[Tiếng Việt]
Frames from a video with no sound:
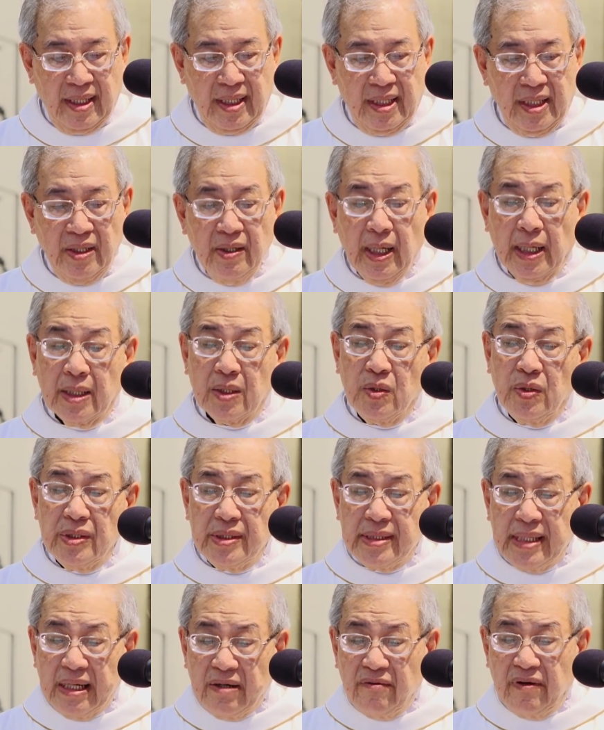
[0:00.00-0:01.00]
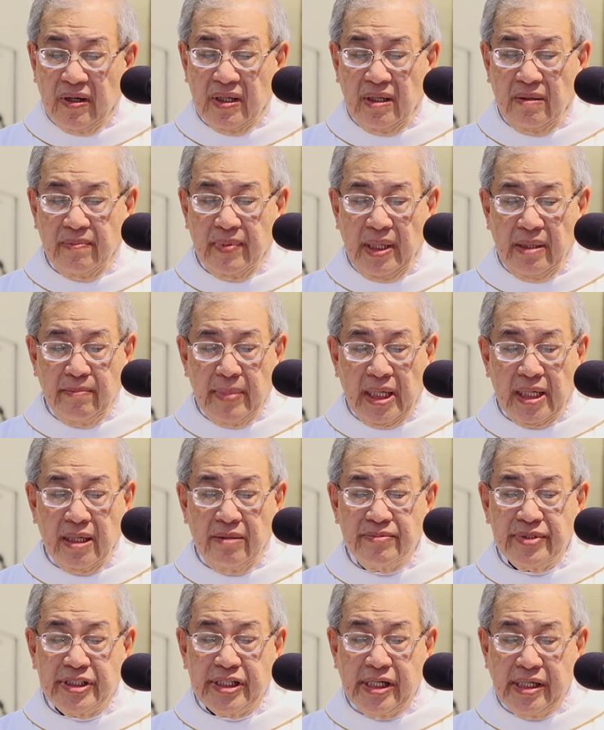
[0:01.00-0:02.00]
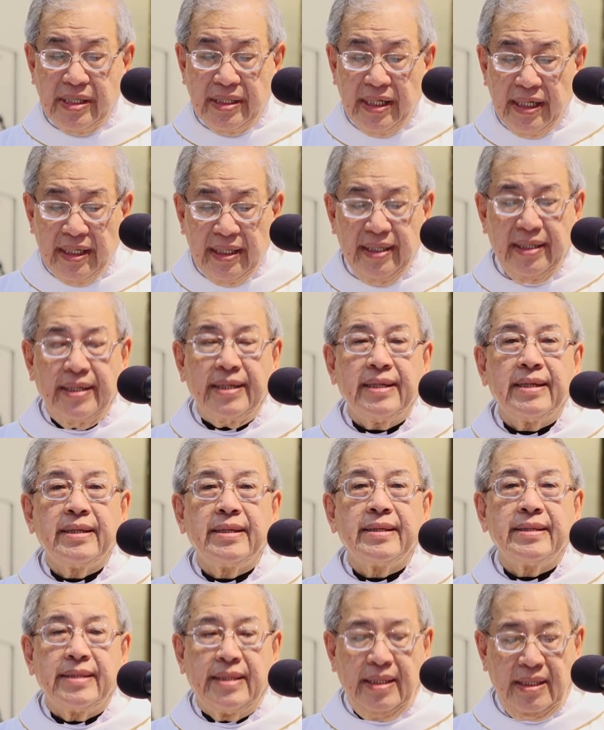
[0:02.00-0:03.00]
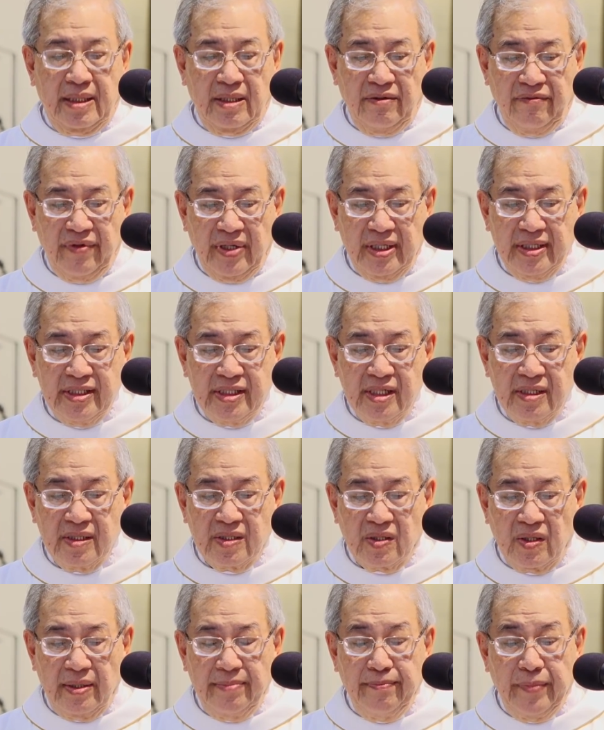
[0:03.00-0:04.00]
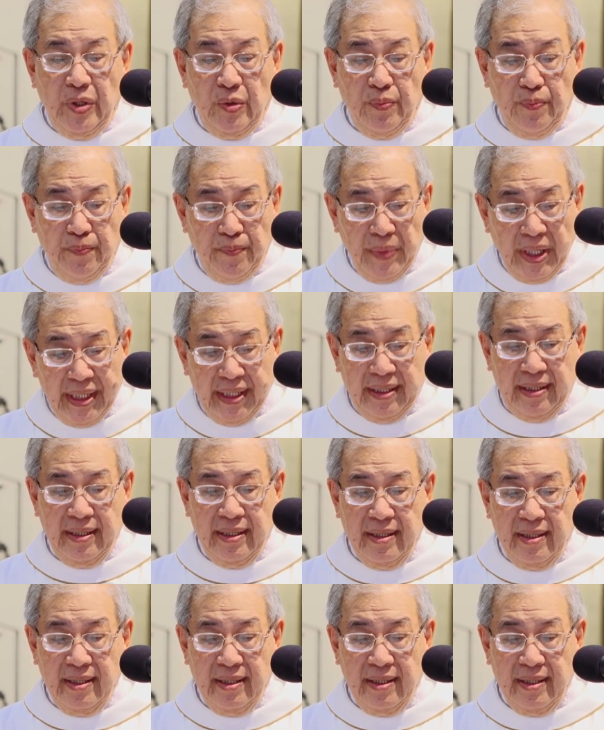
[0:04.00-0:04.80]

nếu hạt lúa gieo vào lòng đất mà không chết đi Thì nó vẫn trơ trọi một mình